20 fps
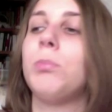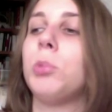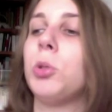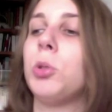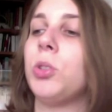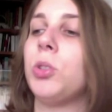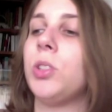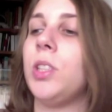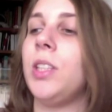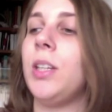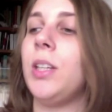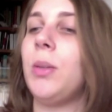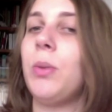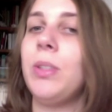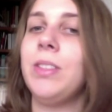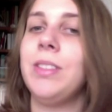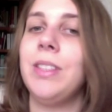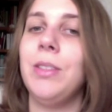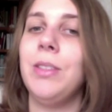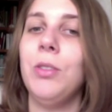sono stati
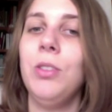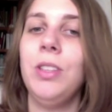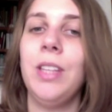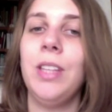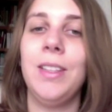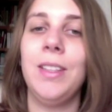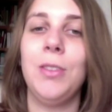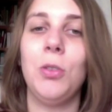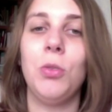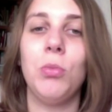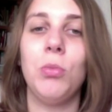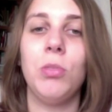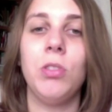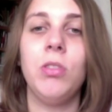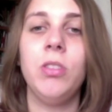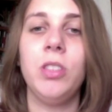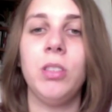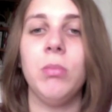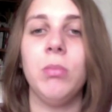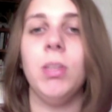acquisti non tanto
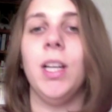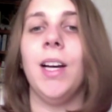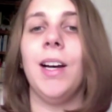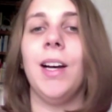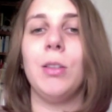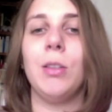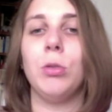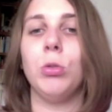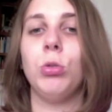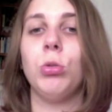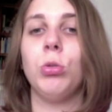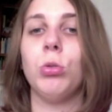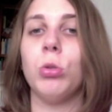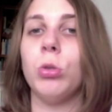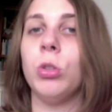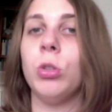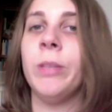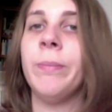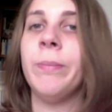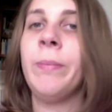numerosi ma
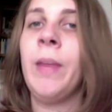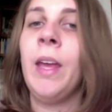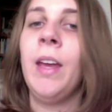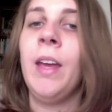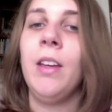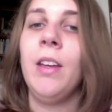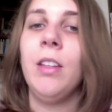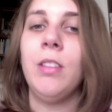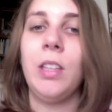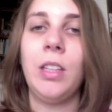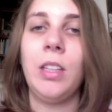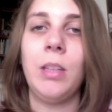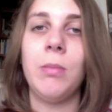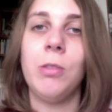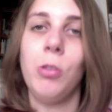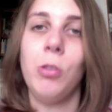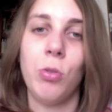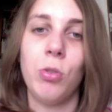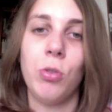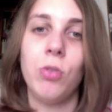costosi infatti mi
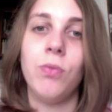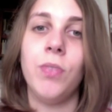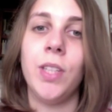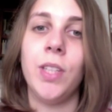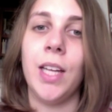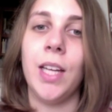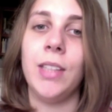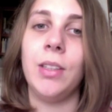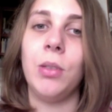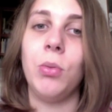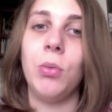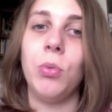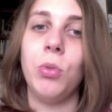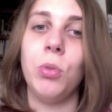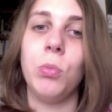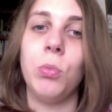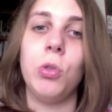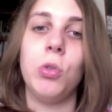sono svinata l'ultimo